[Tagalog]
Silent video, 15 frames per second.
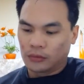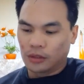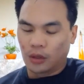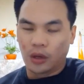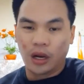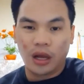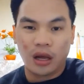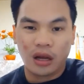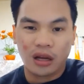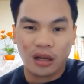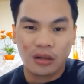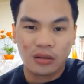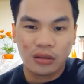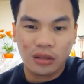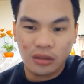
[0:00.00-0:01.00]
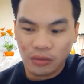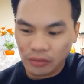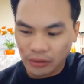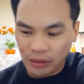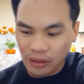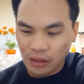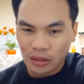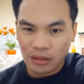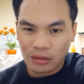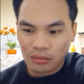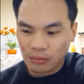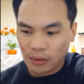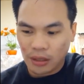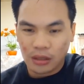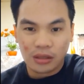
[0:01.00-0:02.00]
Wala, ganun din yung feeling.
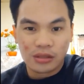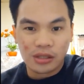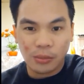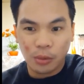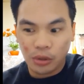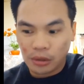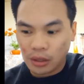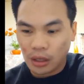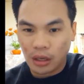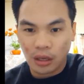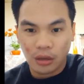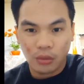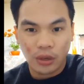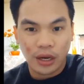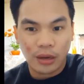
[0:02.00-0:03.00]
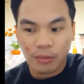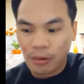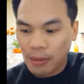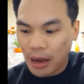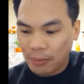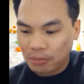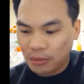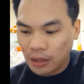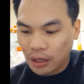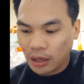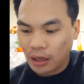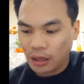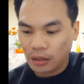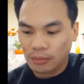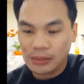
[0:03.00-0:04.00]
Parang nagsabon ka lang. Wala namang
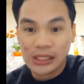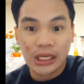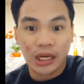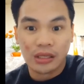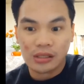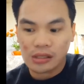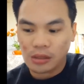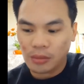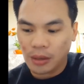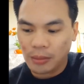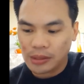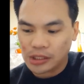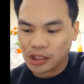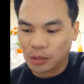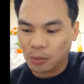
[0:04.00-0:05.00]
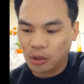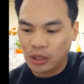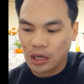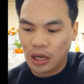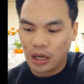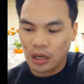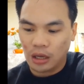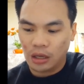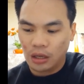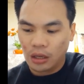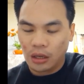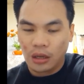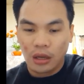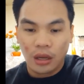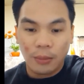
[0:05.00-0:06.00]
mahapde. Minsan kasi diba may sabon na
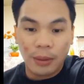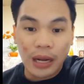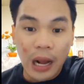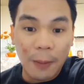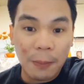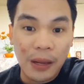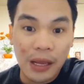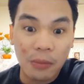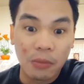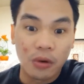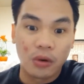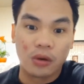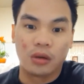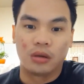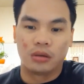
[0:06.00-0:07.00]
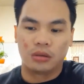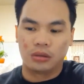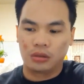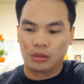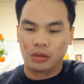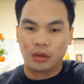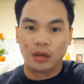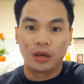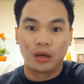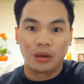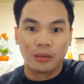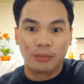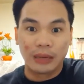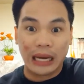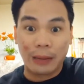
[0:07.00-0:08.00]
pagka-apply mo,
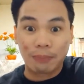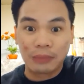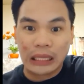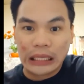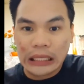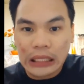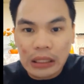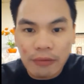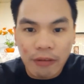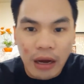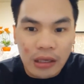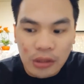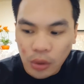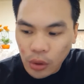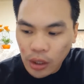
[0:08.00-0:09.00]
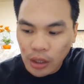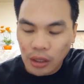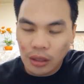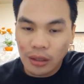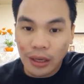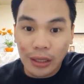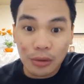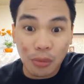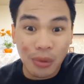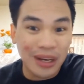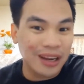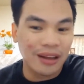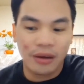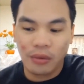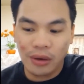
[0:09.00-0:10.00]
may hapde factor. Ito
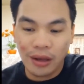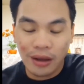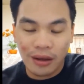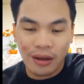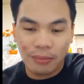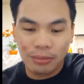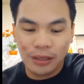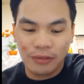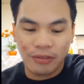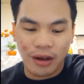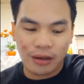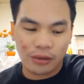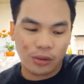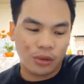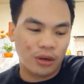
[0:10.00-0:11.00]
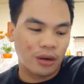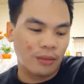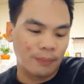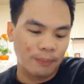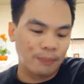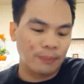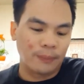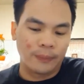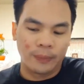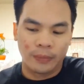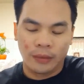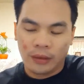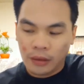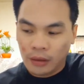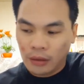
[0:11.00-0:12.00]
wala, walang hapde factor.
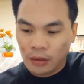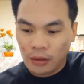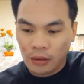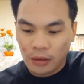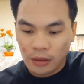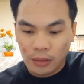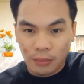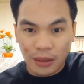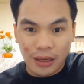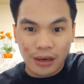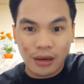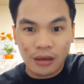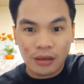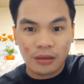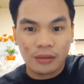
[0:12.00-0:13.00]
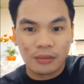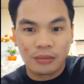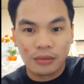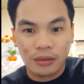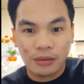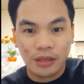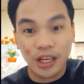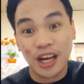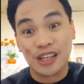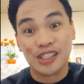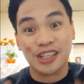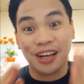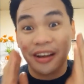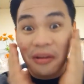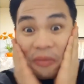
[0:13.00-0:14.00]
Parang hiyang
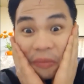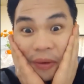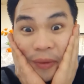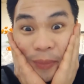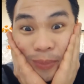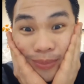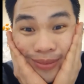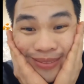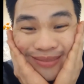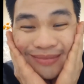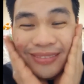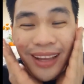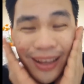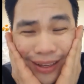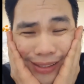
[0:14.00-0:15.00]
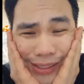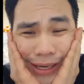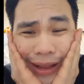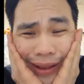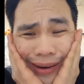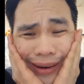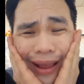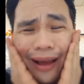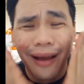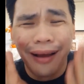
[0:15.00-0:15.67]
siya. Ma'am, sana.